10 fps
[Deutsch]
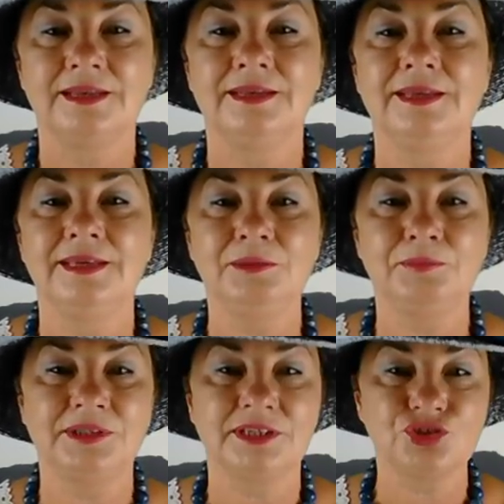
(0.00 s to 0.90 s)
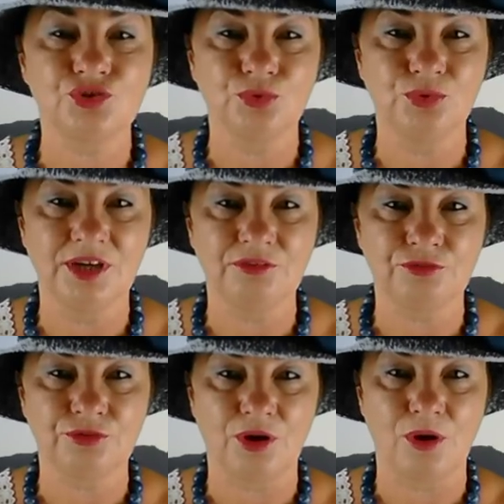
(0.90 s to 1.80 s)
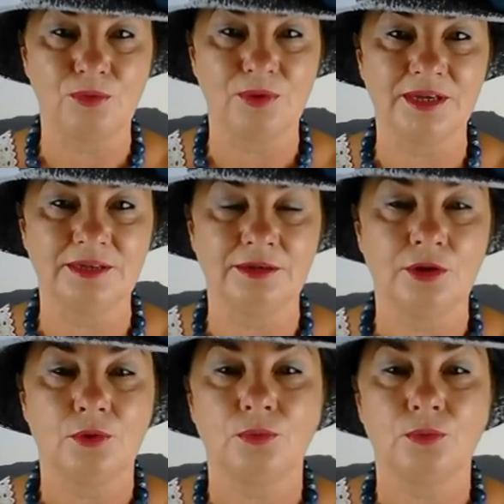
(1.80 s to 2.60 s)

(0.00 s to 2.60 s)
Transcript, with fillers: liebte schöne Frauen